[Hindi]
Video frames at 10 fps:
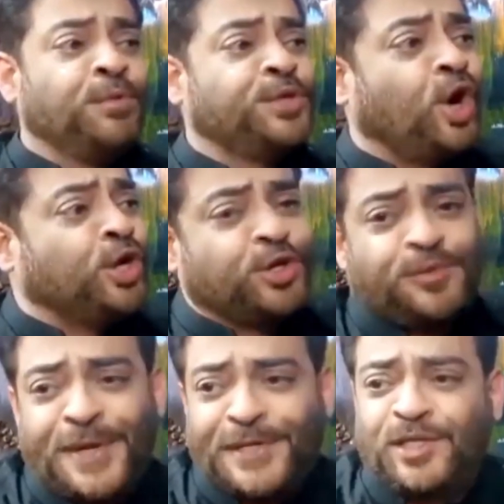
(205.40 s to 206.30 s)
मुझे ऑडियो
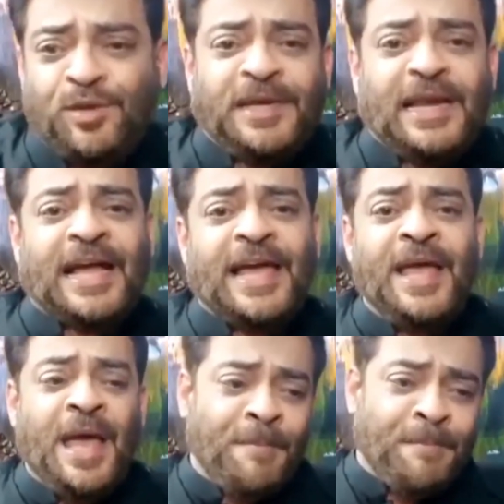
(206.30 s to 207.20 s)
भेजी तो मैंने
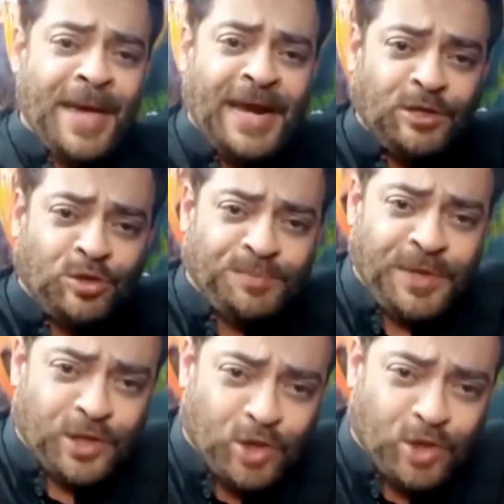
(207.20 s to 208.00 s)
लगाई मेरा तो तुमने